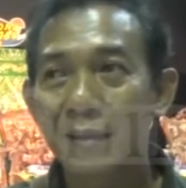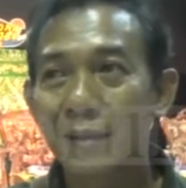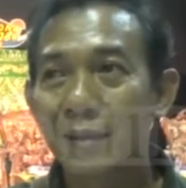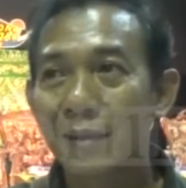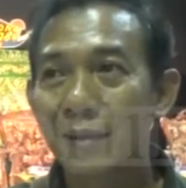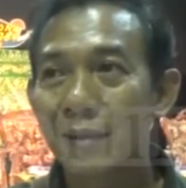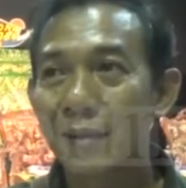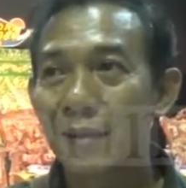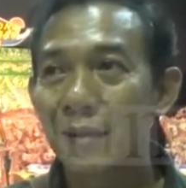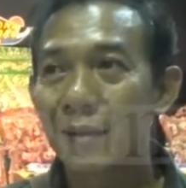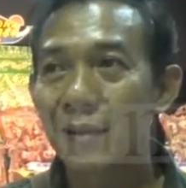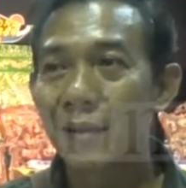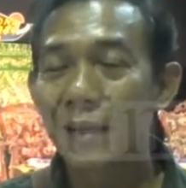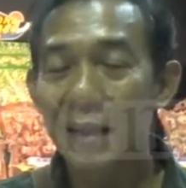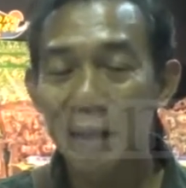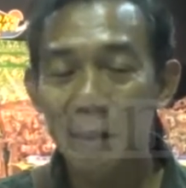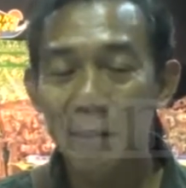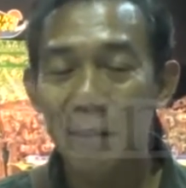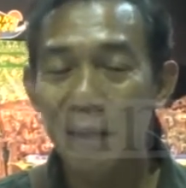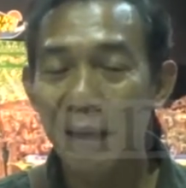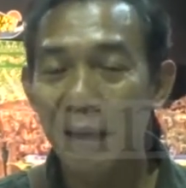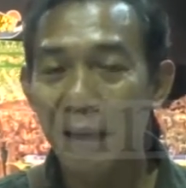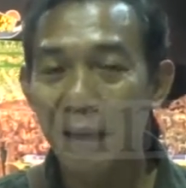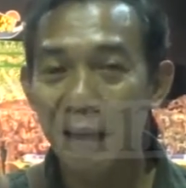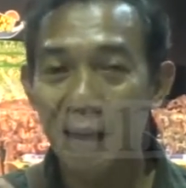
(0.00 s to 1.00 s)
uh, tidak
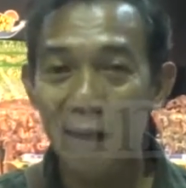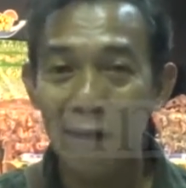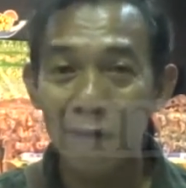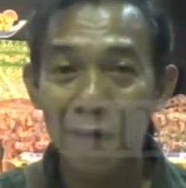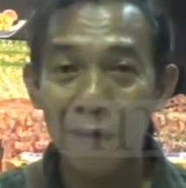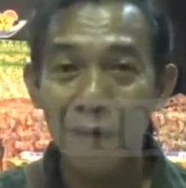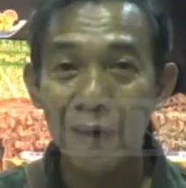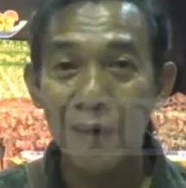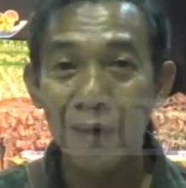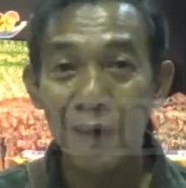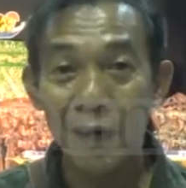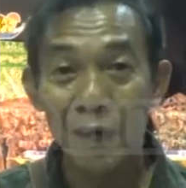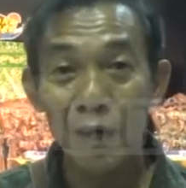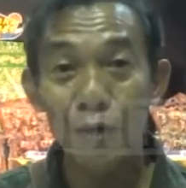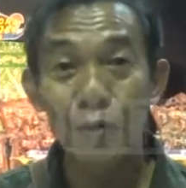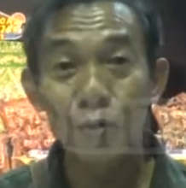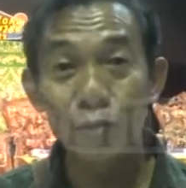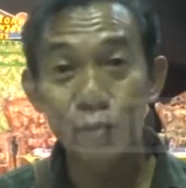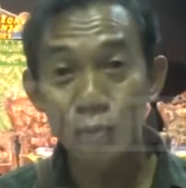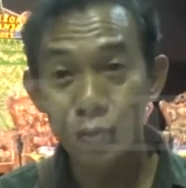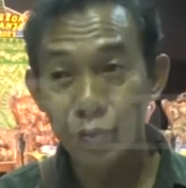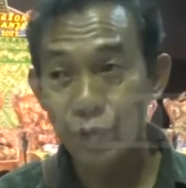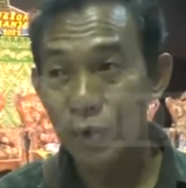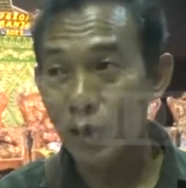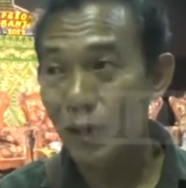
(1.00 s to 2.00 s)
relevan dengan
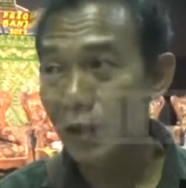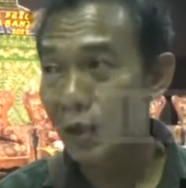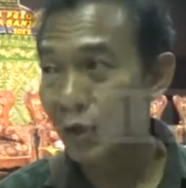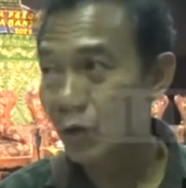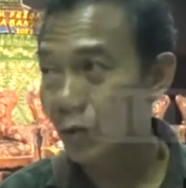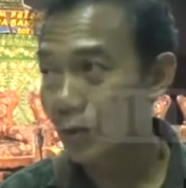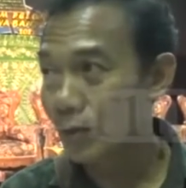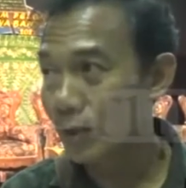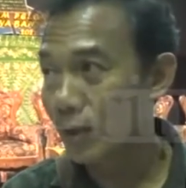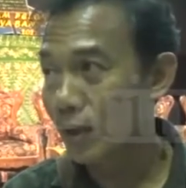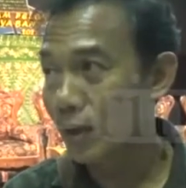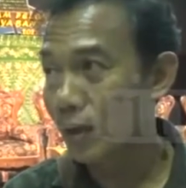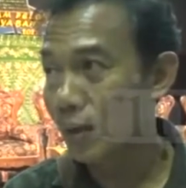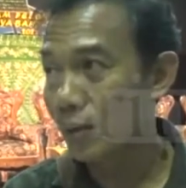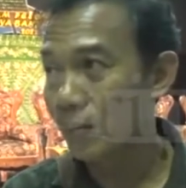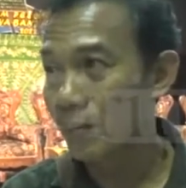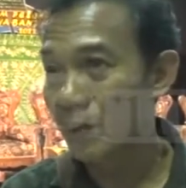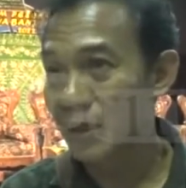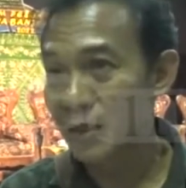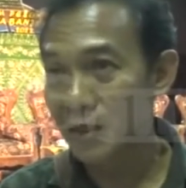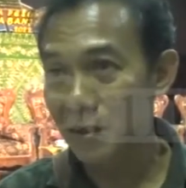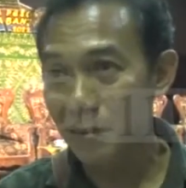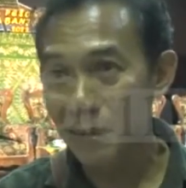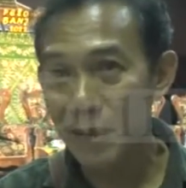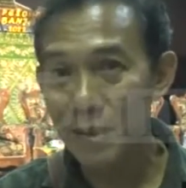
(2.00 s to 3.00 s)
tujuan hidupnya
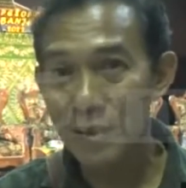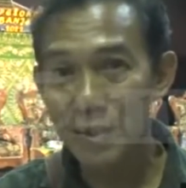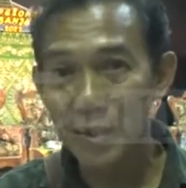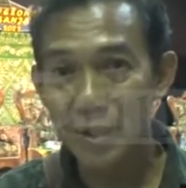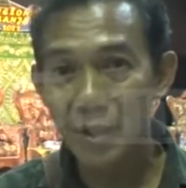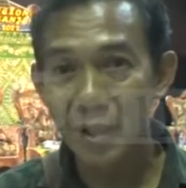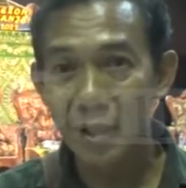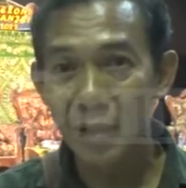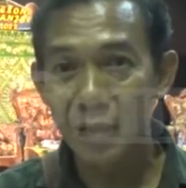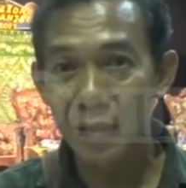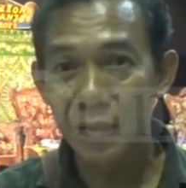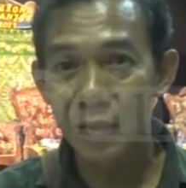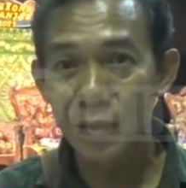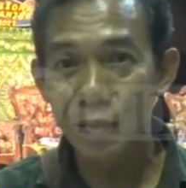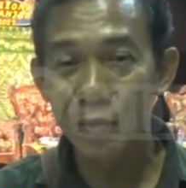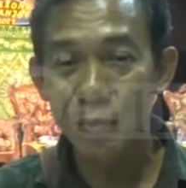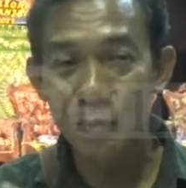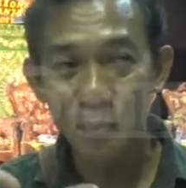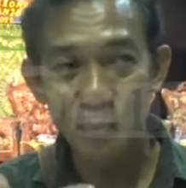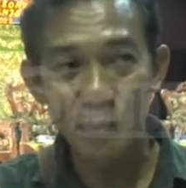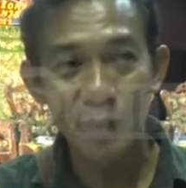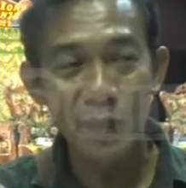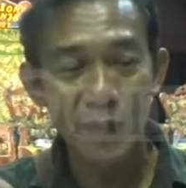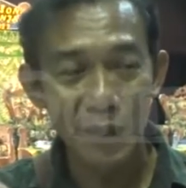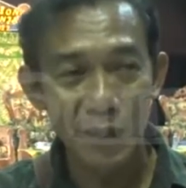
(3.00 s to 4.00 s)
masing-masing gitu itu
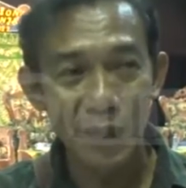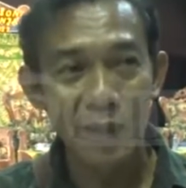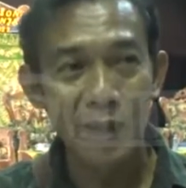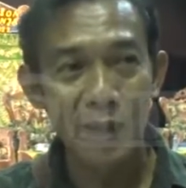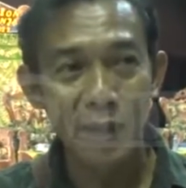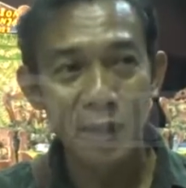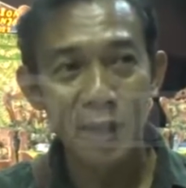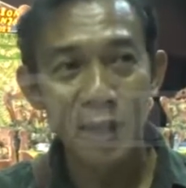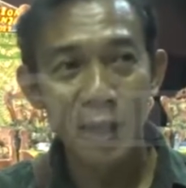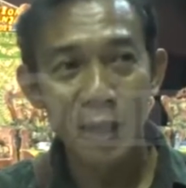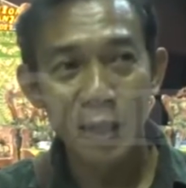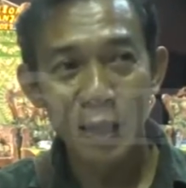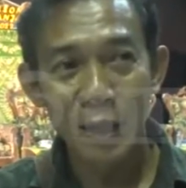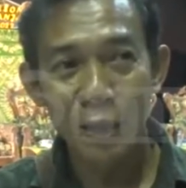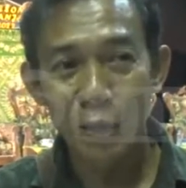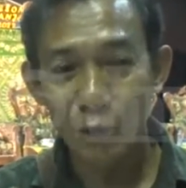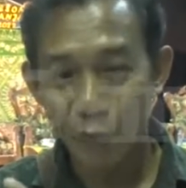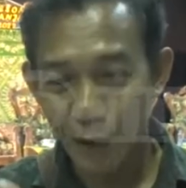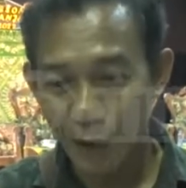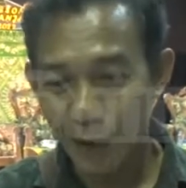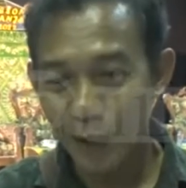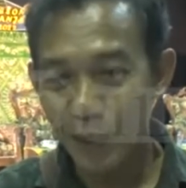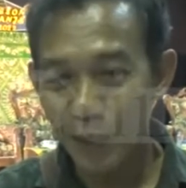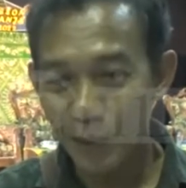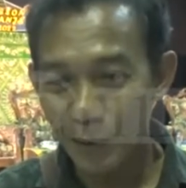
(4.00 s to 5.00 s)
bikin itu
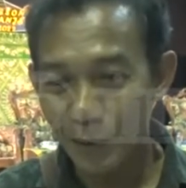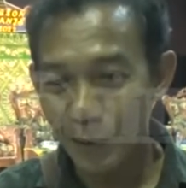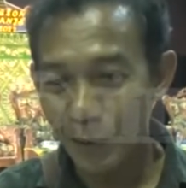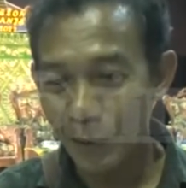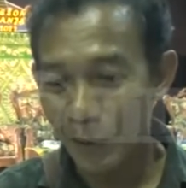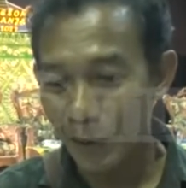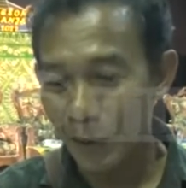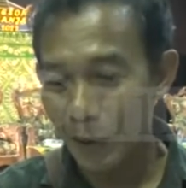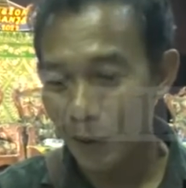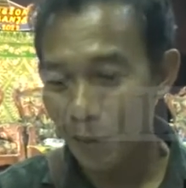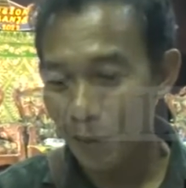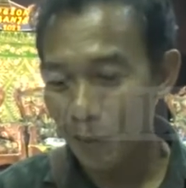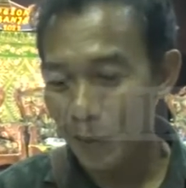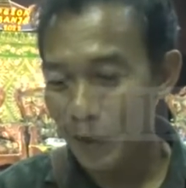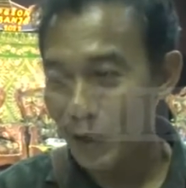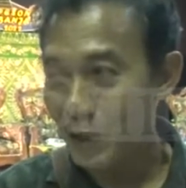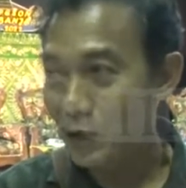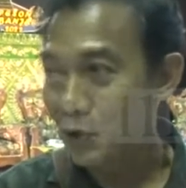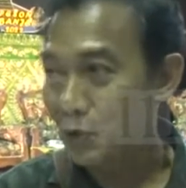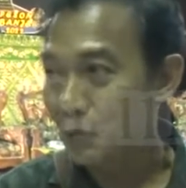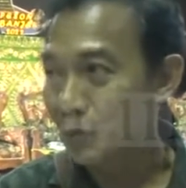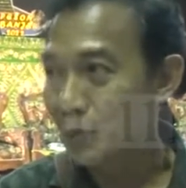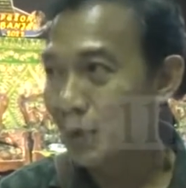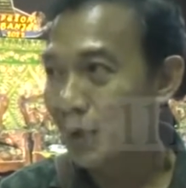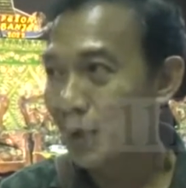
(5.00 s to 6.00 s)
kayak kayak
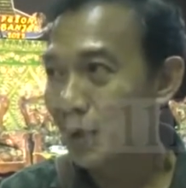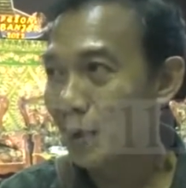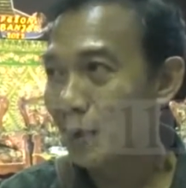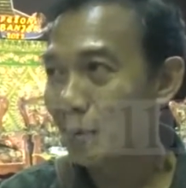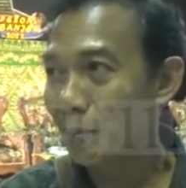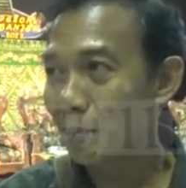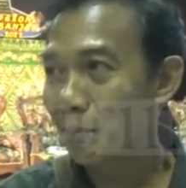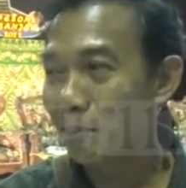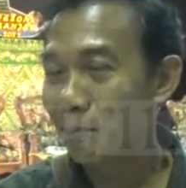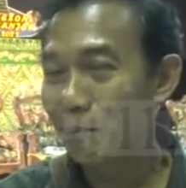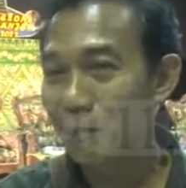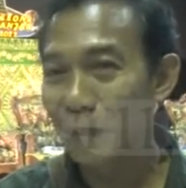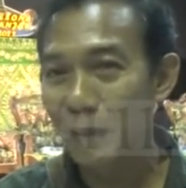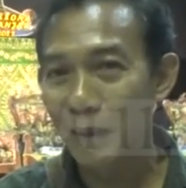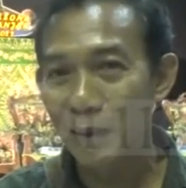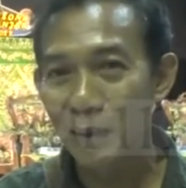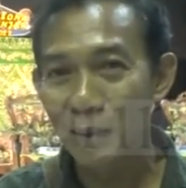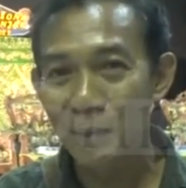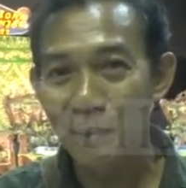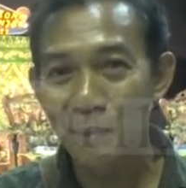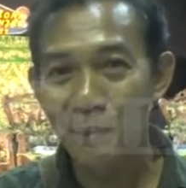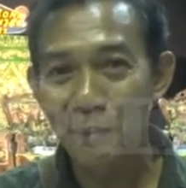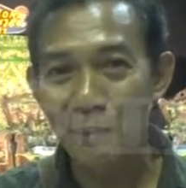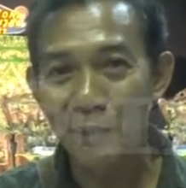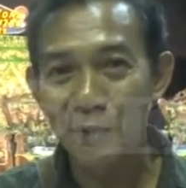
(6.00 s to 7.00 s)
mediumnya uh,
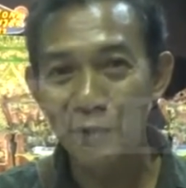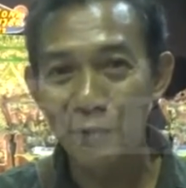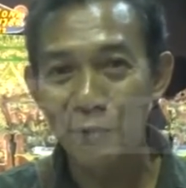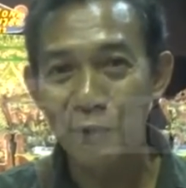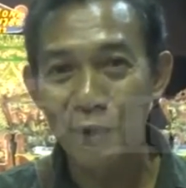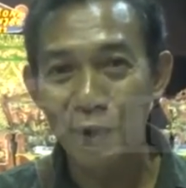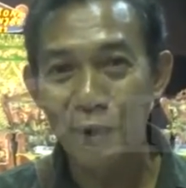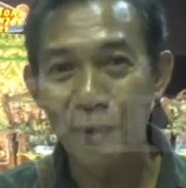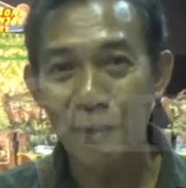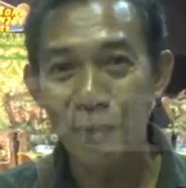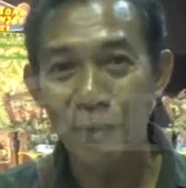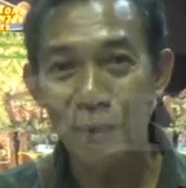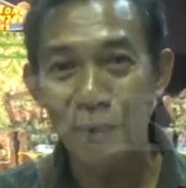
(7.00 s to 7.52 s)
sebuah